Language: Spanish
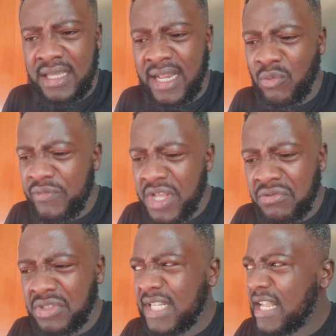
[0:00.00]
El gobierno
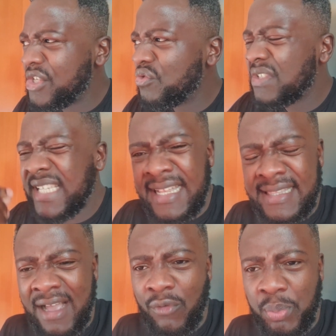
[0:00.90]
no te da ni un
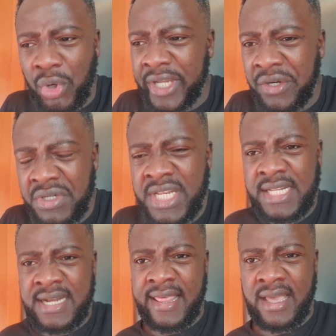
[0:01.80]
centavo porque no
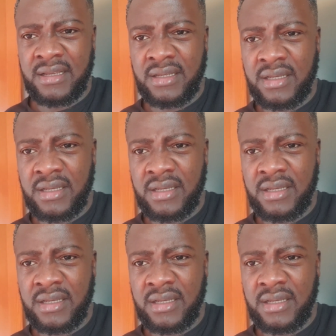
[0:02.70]
tienes nada.